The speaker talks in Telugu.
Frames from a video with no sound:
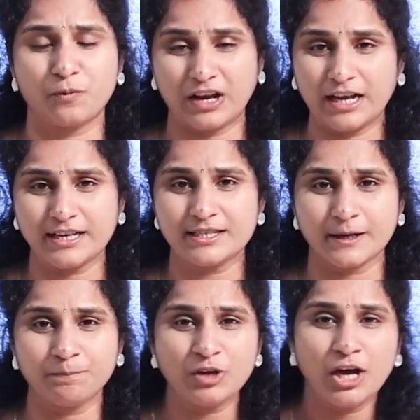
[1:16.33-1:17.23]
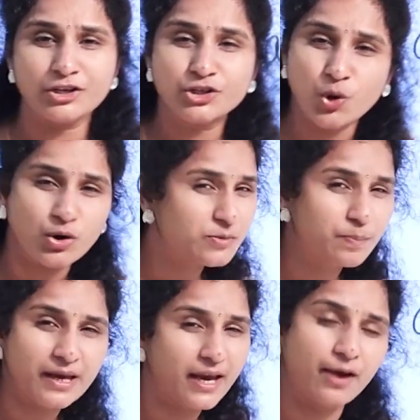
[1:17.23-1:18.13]
ఫీలింగ్స్ డోంట్
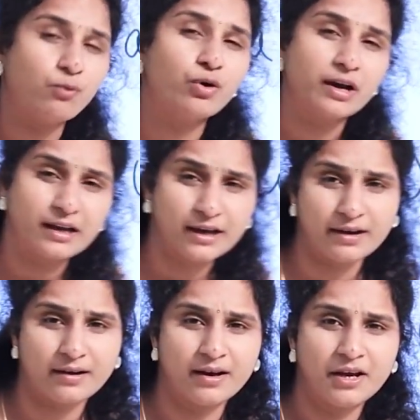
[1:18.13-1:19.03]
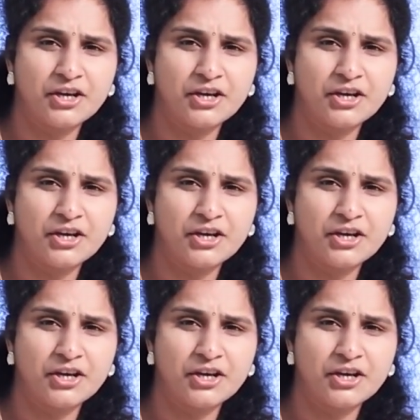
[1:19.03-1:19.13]
బీ ఎ వరియర్